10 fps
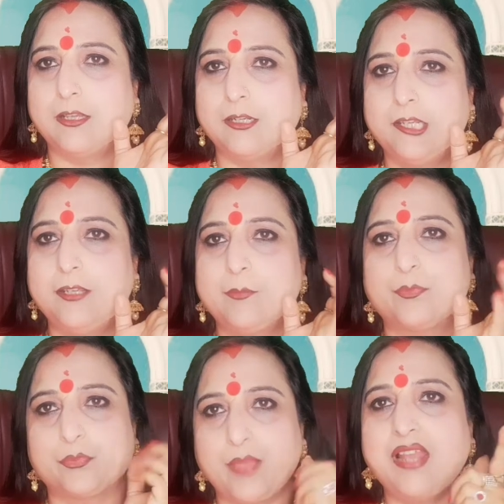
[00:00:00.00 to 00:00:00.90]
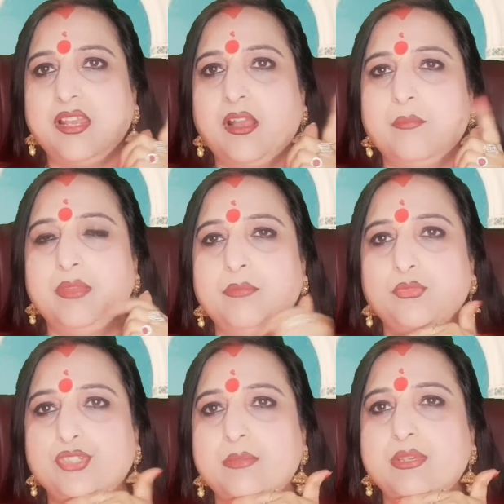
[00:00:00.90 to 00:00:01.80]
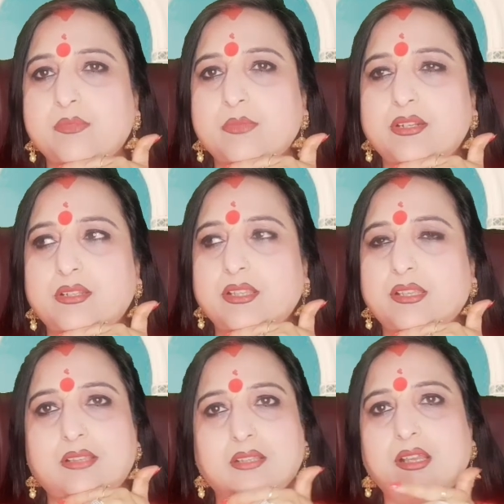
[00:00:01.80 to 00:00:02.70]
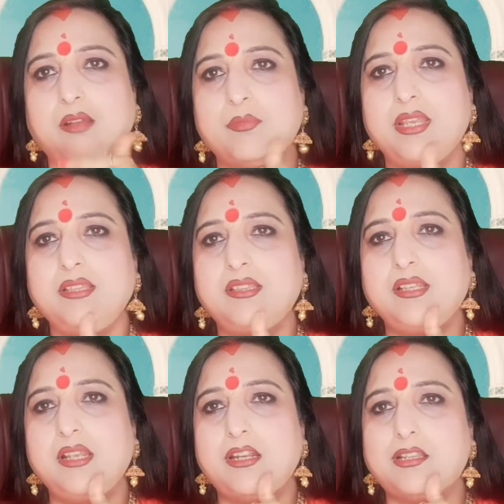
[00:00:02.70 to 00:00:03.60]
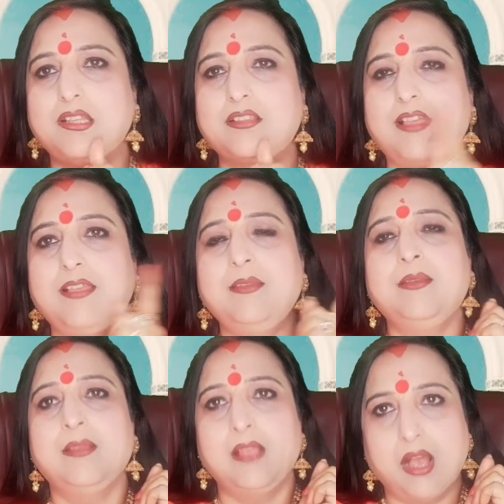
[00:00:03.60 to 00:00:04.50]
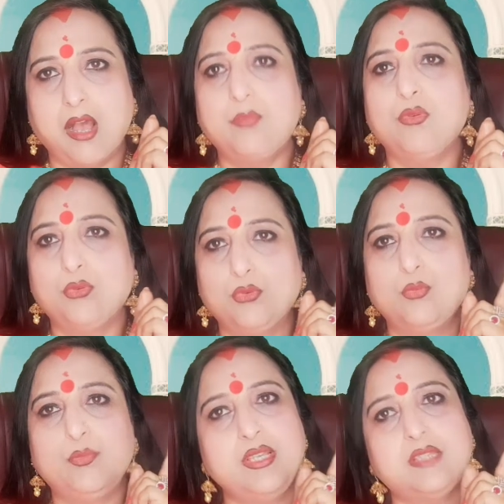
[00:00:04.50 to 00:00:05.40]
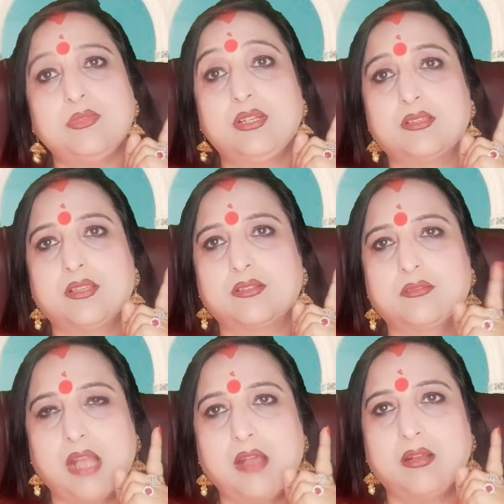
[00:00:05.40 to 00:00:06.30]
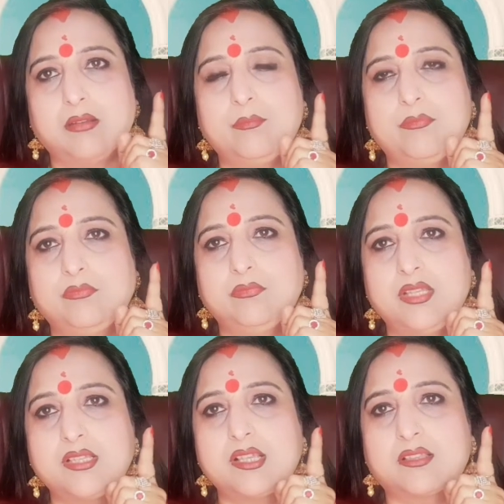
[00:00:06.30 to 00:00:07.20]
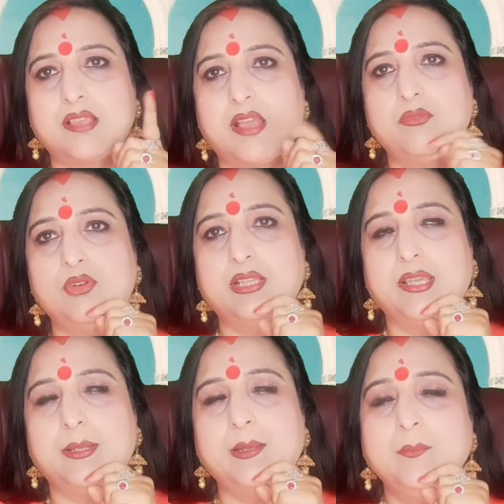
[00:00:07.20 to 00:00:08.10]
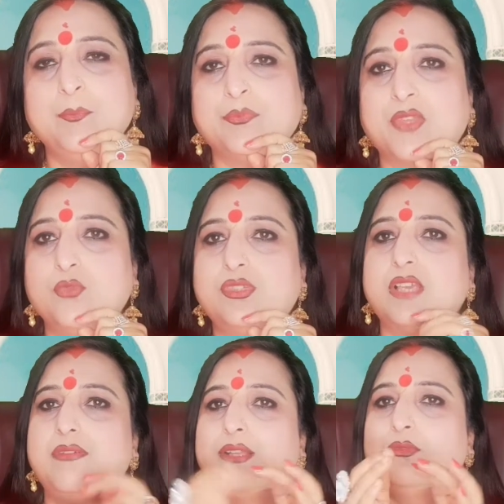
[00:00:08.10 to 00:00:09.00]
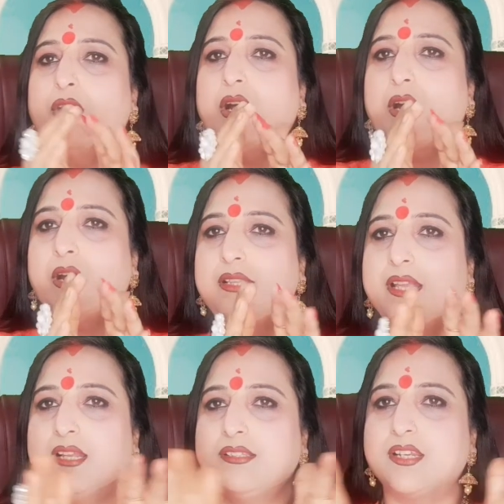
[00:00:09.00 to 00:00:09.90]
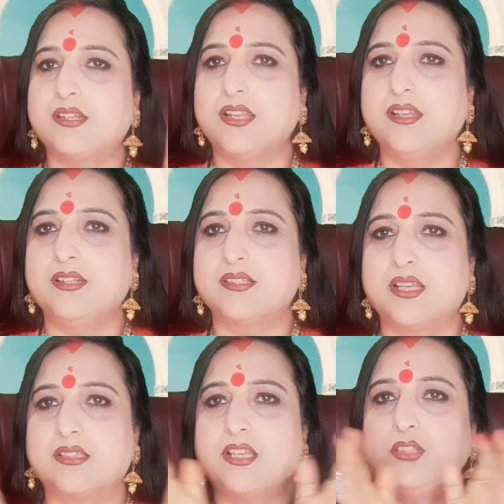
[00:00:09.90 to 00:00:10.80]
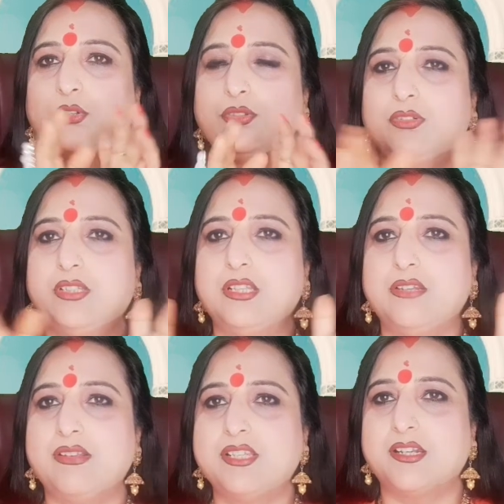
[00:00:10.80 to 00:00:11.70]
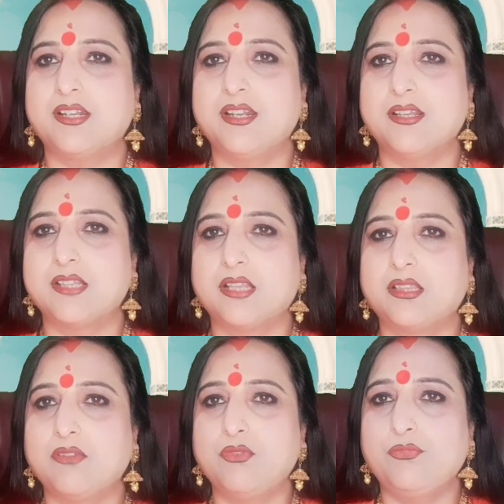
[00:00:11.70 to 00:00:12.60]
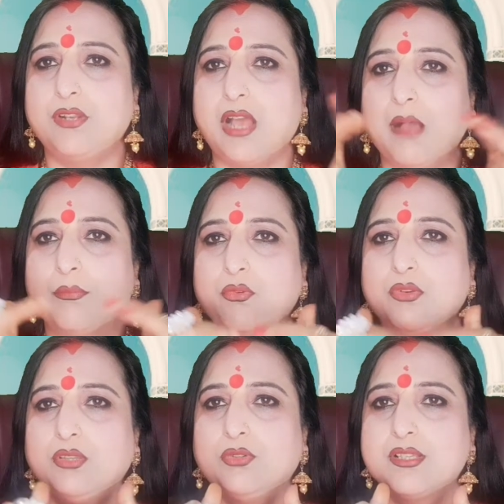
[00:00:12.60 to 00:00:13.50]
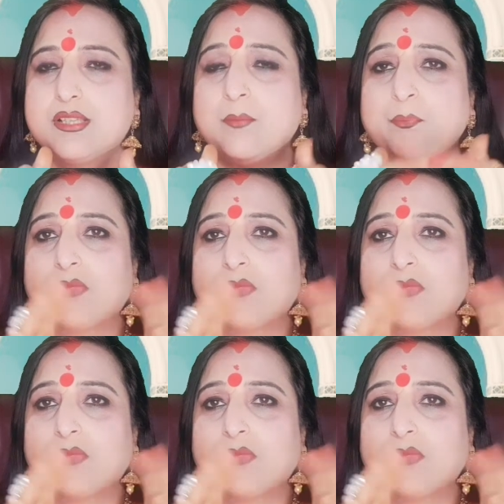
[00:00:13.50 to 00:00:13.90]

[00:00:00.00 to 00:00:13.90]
है ठीक है पहले हमें मुझे 20 मिनट दिखता था अब नहीं इतनी लेट दिखता है आप लोगों को 20 मिनट तक आप दिख सकता है वो अंधेरा उसके बाद वो अंधेरा छटने लग जाता है थोड़ी थोड़ी देर बाद छटने लग जाता है वो फिर आपको ना थोड़ा सा